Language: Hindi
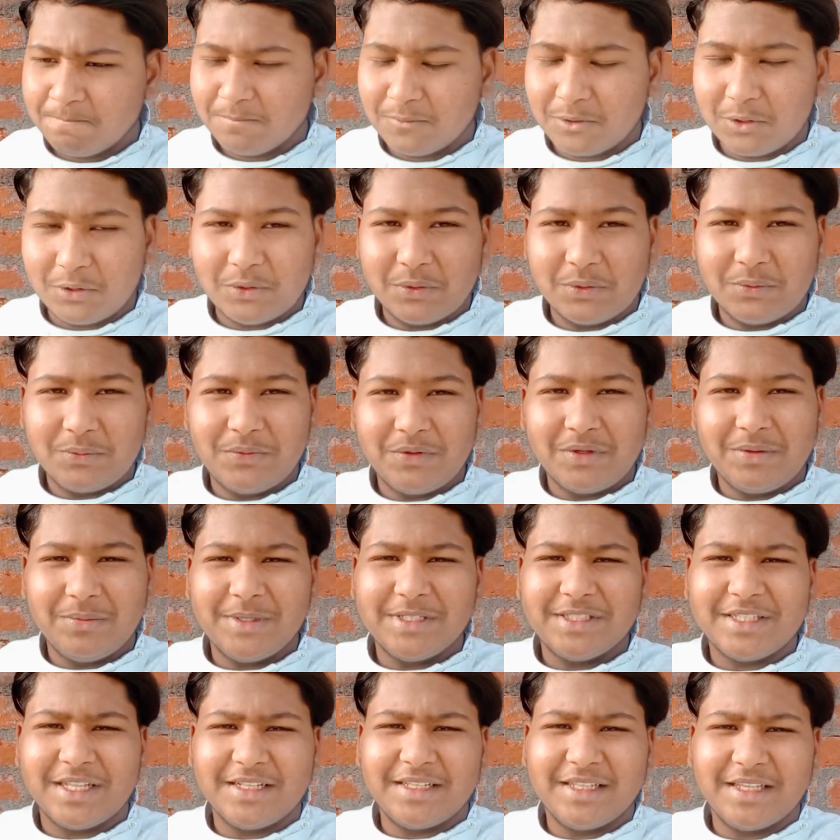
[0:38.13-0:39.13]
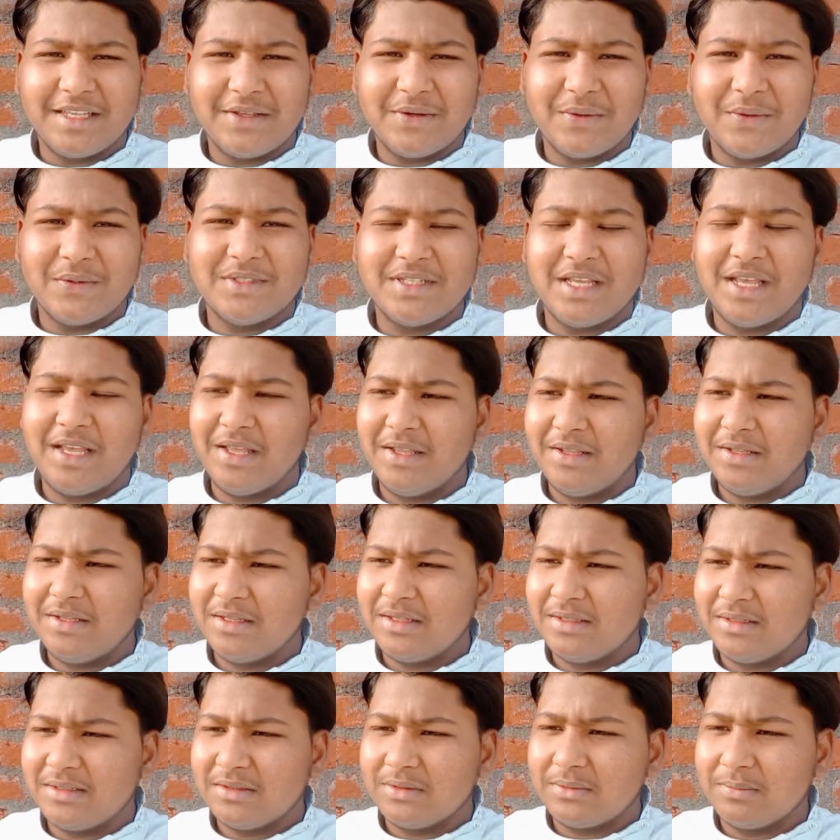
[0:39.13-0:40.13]
तो फिर भी चलते हैं रोज़ा
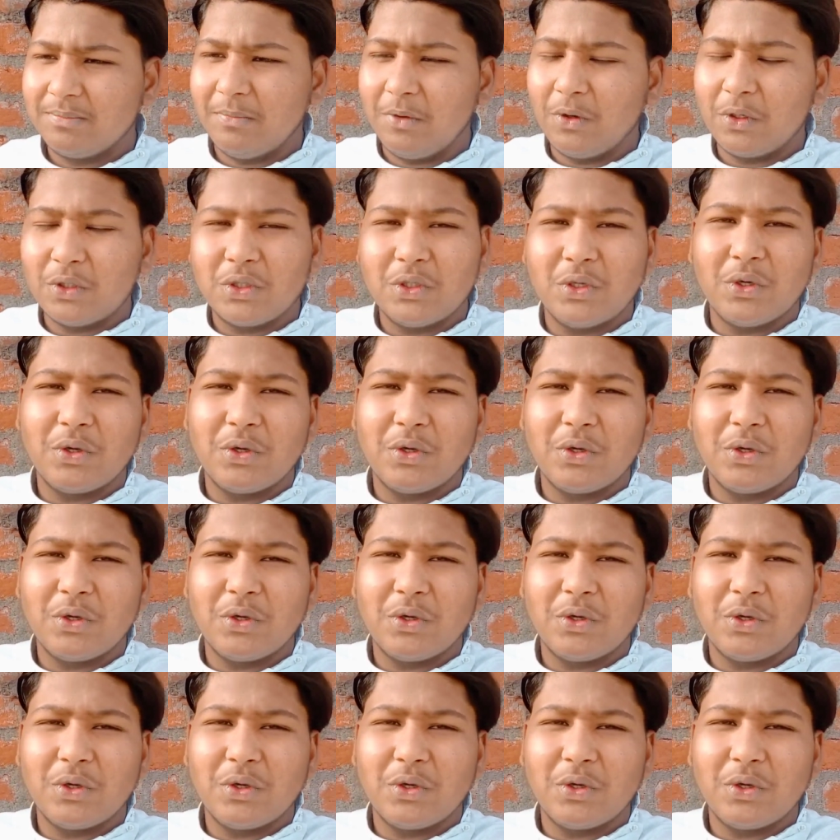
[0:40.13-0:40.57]
है बहुत